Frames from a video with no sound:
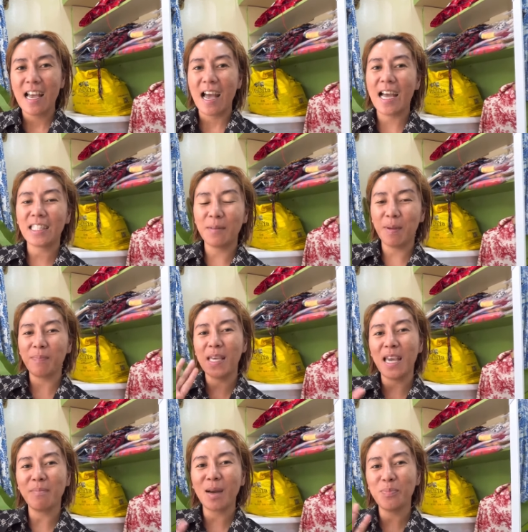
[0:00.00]
at
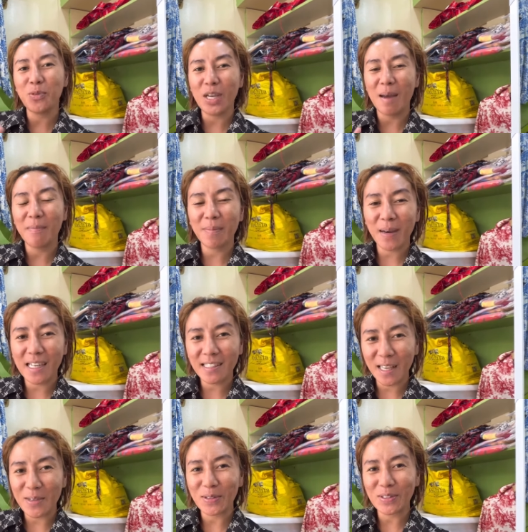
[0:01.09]
ipipm ka po namin para
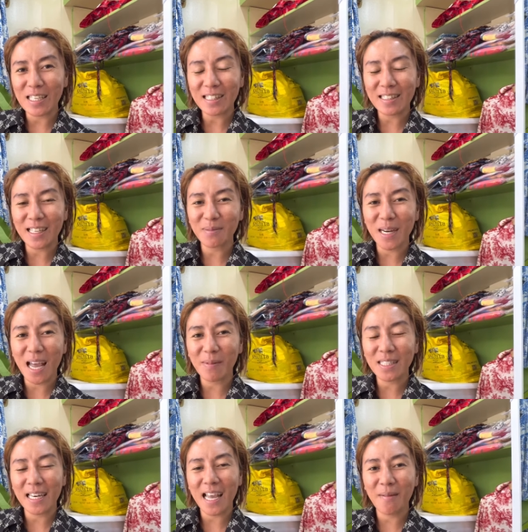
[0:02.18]
sa iyong details. Maraming
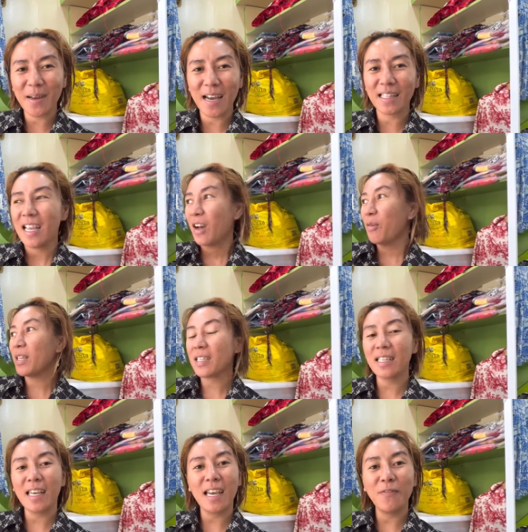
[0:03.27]
salamat. Once
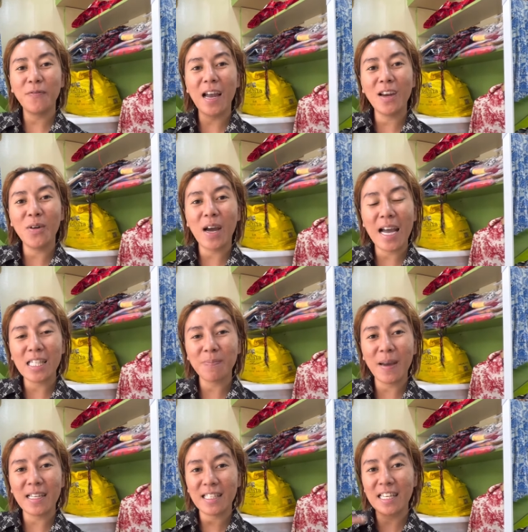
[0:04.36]
again, follow us
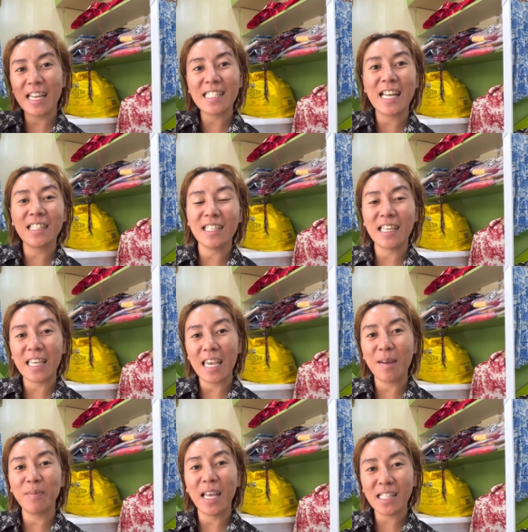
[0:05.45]
para sa next natin na
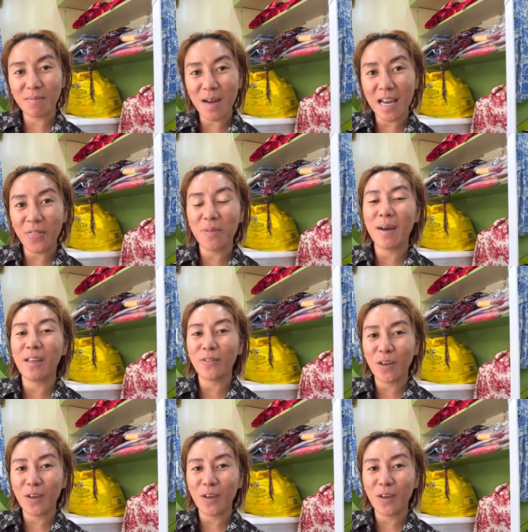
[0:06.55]
game next month, month